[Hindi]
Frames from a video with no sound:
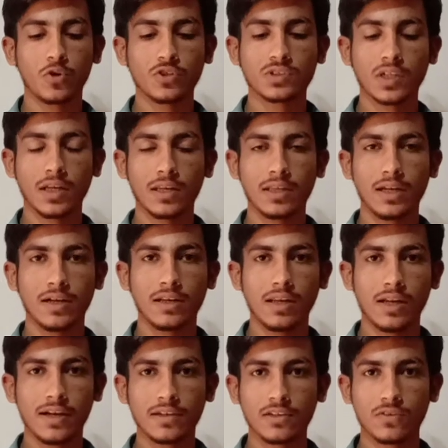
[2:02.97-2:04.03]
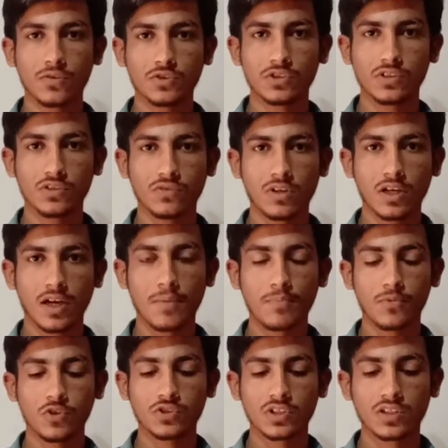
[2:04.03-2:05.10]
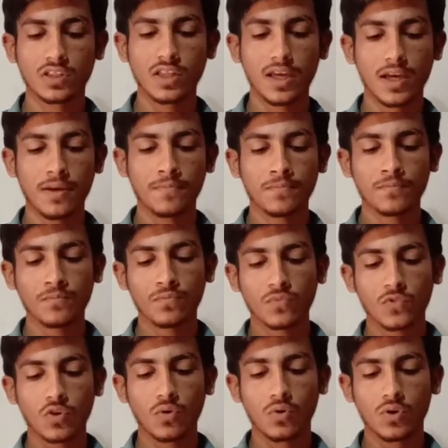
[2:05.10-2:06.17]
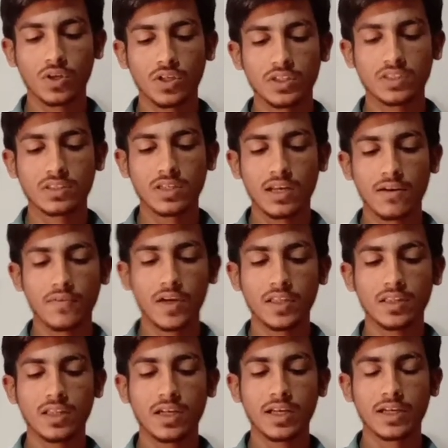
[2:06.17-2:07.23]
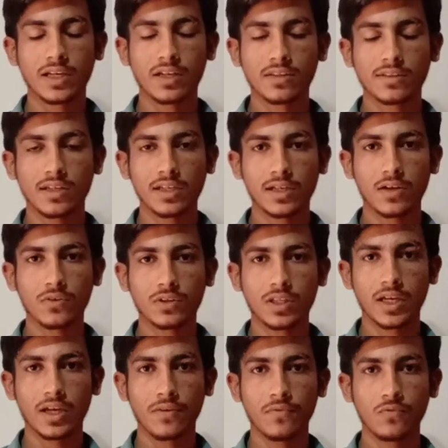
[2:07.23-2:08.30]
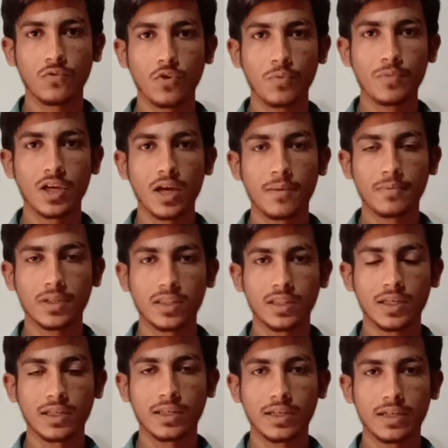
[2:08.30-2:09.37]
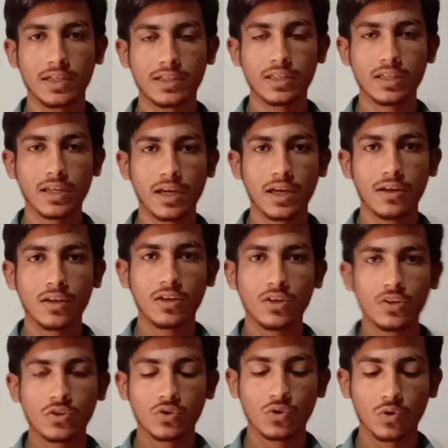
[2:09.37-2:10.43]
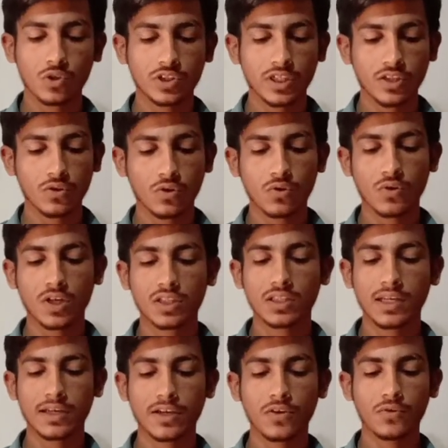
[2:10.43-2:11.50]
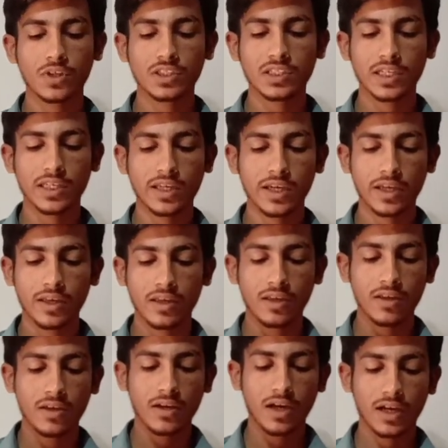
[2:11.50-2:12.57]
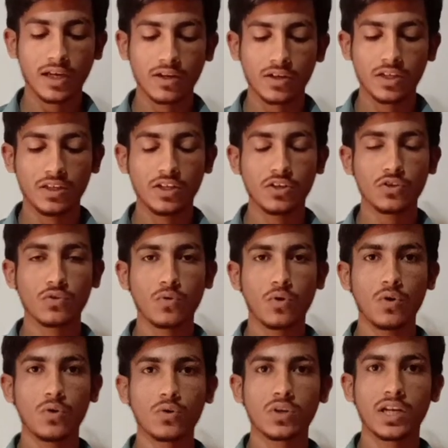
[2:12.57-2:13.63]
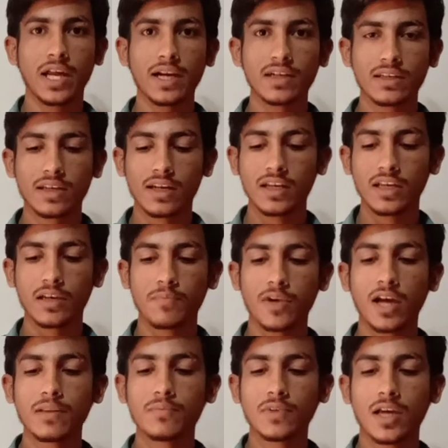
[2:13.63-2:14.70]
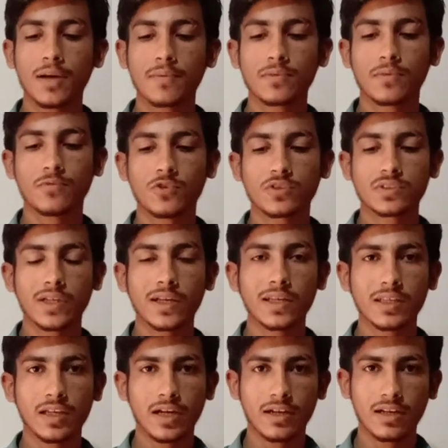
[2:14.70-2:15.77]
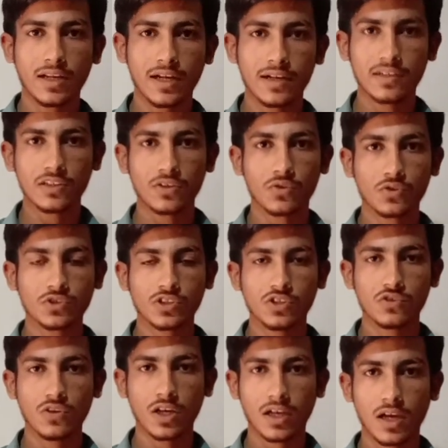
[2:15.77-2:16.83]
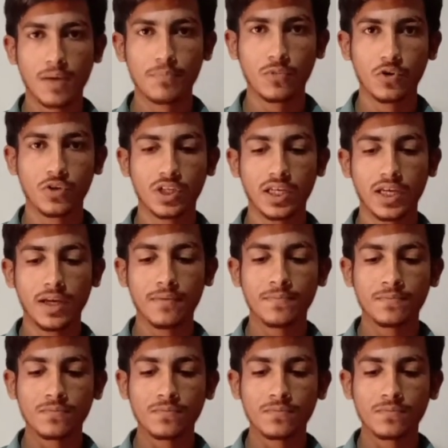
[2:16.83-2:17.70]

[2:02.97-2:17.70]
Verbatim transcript: मोटरसाइकिल की हेडलाइट की रोशनी जो कम हो सकती है और इसके अलावा इधर एक अर्थ लगा होता है वो भी आपने देख लेना ठीक है तो ये दोनों अर्थ लगे होने चाहिए अगर इनको कनेक्ट करने के बाद भी आपका मोटरसाइकिल या हेडलाइट की रोशनी जो है कम हो रही है